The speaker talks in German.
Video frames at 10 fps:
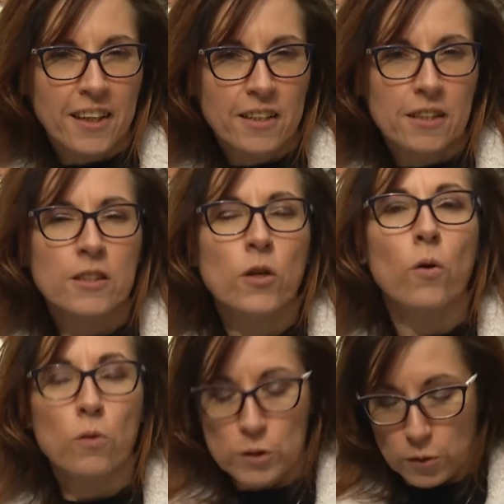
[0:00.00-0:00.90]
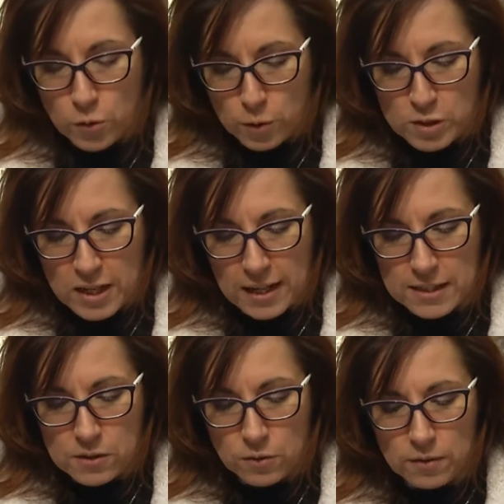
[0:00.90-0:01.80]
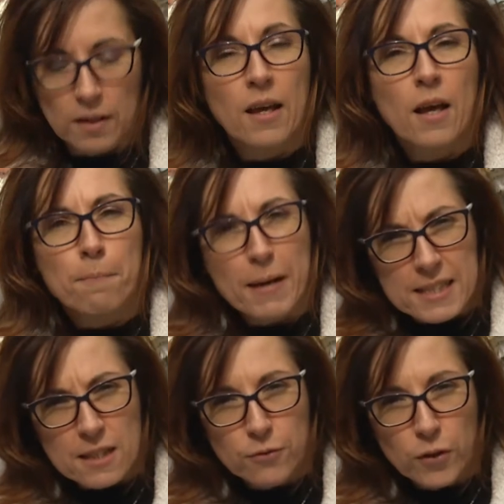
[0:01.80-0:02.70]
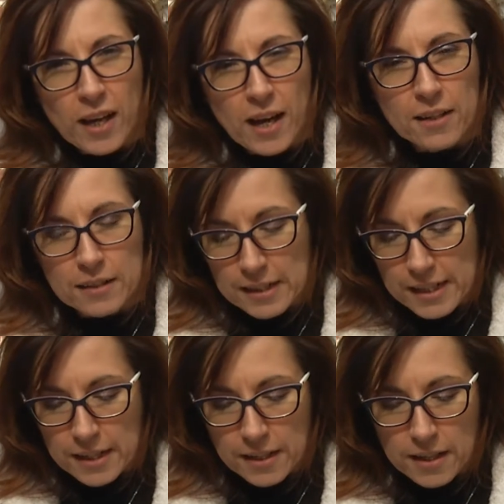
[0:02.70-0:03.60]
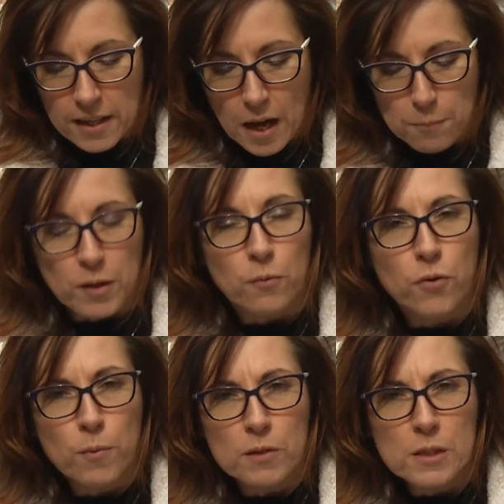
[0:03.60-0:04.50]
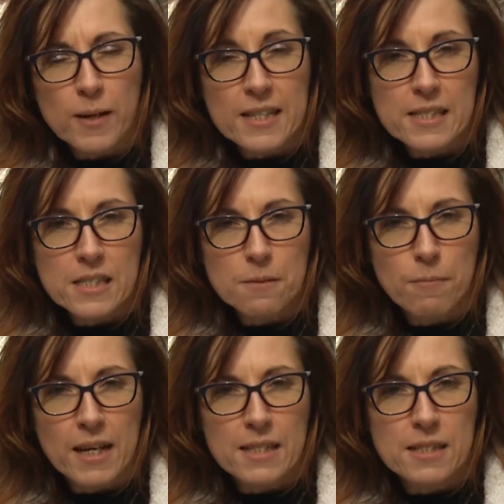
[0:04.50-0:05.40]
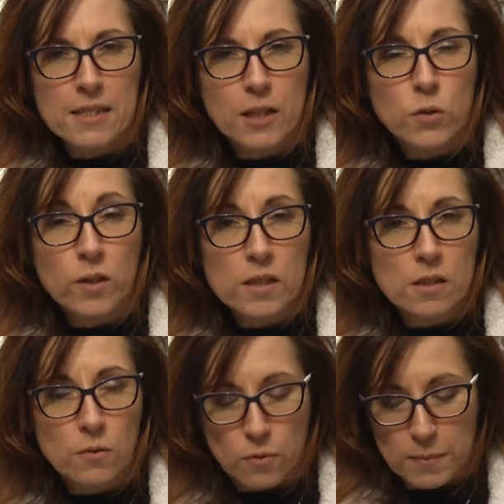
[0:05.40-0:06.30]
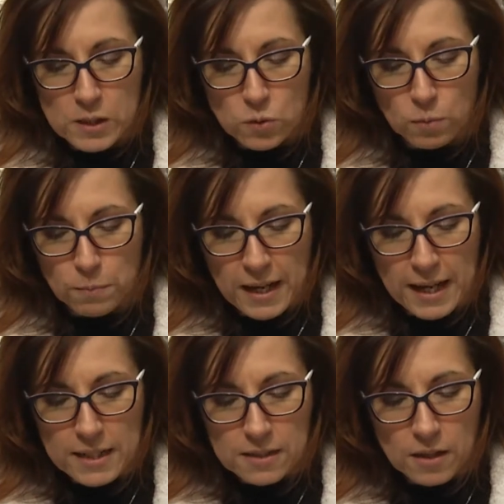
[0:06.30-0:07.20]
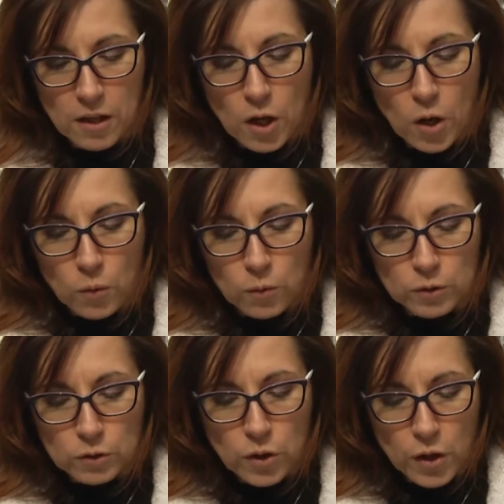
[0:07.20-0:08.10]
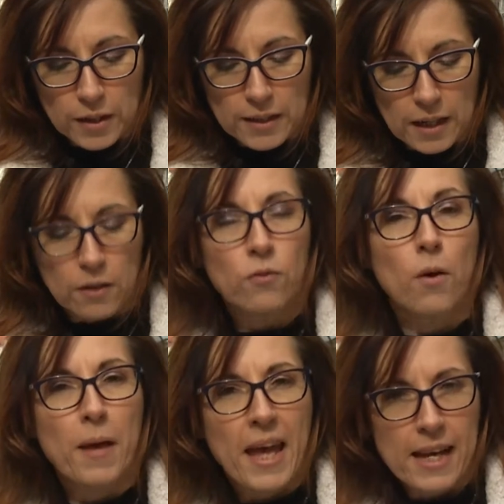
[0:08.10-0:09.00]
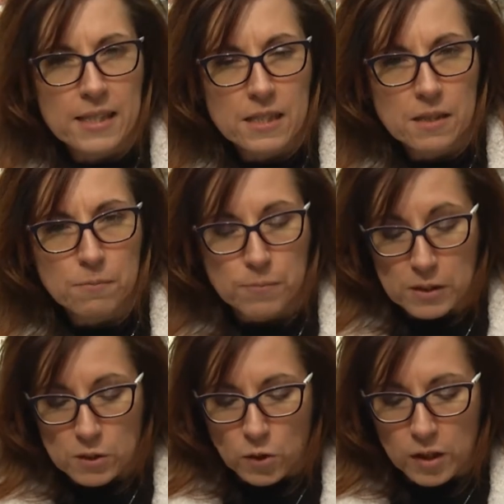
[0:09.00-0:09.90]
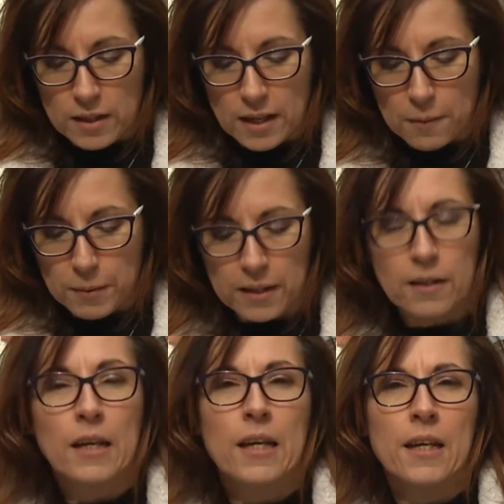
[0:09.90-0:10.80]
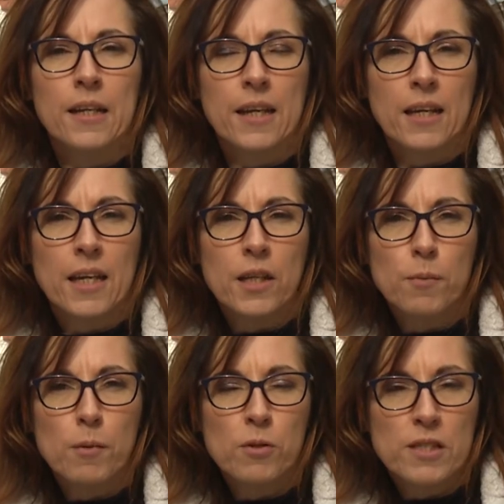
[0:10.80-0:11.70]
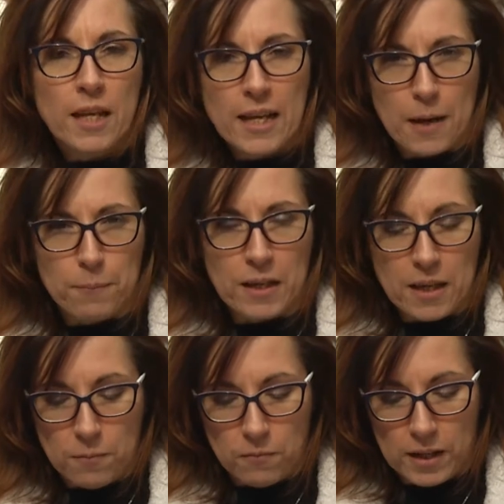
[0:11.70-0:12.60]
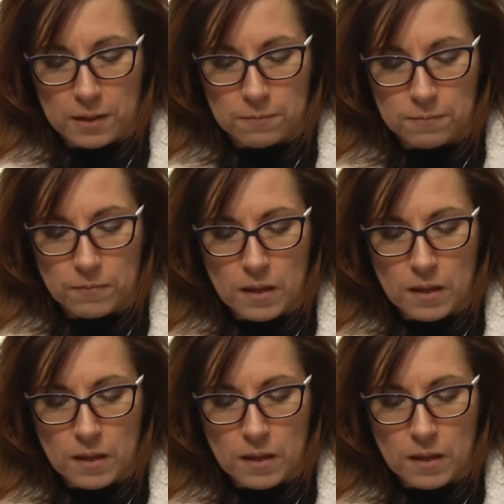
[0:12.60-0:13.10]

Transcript: Kinder die Osterkörbchen-Aktion. Bastelvorlagen liegen hier ab dem 25. März in der Touristinformation bereit und können dann vom 1. bis 9. April in der Kinderbibliothek abgegeben werden.